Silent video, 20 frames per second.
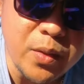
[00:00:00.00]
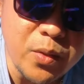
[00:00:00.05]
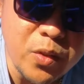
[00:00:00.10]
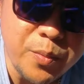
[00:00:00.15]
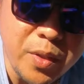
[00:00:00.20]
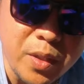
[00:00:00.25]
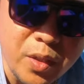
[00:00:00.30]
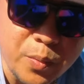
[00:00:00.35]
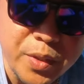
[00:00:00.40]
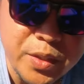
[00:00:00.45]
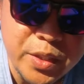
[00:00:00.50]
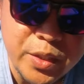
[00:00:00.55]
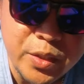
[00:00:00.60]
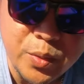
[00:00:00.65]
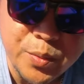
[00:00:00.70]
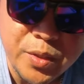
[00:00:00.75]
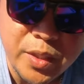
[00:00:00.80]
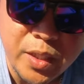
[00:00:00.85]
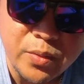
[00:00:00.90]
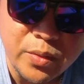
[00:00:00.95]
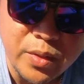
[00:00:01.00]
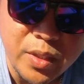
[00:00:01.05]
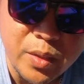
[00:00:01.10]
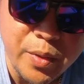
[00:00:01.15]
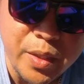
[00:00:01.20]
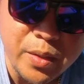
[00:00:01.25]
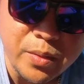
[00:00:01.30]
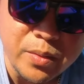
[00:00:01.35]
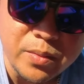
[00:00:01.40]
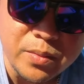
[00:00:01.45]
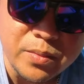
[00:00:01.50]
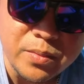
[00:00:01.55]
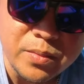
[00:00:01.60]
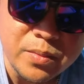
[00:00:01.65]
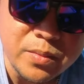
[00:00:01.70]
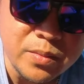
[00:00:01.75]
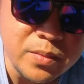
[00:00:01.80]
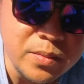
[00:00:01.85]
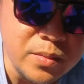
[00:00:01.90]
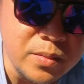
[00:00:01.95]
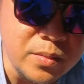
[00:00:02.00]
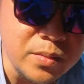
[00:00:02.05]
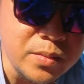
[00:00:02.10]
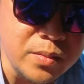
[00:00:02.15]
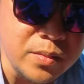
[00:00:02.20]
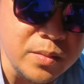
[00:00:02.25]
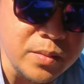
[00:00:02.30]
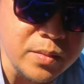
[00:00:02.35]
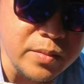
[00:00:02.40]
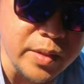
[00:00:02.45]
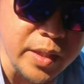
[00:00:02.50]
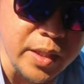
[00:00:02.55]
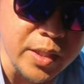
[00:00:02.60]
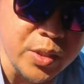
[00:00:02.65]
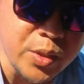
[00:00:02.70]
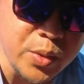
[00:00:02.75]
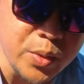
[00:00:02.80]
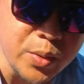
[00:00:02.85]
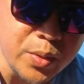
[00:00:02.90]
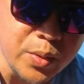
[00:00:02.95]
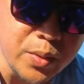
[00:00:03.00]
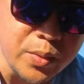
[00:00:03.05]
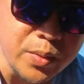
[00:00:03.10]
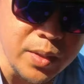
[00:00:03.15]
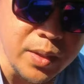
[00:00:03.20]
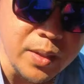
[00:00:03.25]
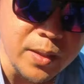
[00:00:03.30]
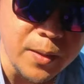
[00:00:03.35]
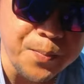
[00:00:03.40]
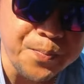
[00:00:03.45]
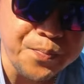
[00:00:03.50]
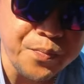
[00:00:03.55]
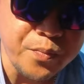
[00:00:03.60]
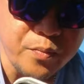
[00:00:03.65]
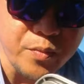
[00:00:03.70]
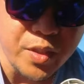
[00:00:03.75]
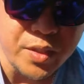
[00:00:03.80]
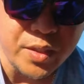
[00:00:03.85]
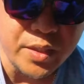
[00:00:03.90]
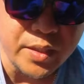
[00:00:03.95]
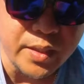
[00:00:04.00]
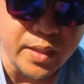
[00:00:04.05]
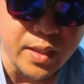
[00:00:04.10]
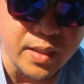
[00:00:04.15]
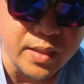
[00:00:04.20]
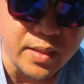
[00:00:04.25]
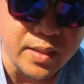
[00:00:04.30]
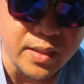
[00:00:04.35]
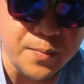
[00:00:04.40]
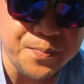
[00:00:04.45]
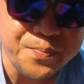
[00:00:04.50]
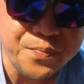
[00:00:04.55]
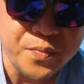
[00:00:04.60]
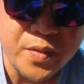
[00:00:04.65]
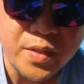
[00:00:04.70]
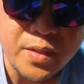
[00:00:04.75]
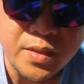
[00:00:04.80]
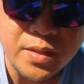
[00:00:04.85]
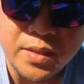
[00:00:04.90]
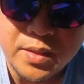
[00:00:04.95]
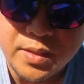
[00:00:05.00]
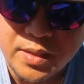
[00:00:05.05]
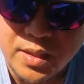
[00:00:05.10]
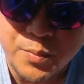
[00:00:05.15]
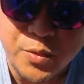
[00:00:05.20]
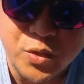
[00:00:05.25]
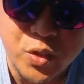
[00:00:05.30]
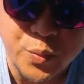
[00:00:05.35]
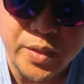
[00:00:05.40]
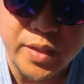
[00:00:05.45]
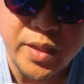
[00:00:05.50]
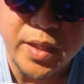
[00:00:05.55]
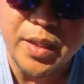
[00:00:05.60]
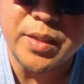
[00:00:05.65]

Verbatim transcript: tayo. Kung mapapansin niyo, masyadong iba yung texture nung uh, material niya. Saka madumi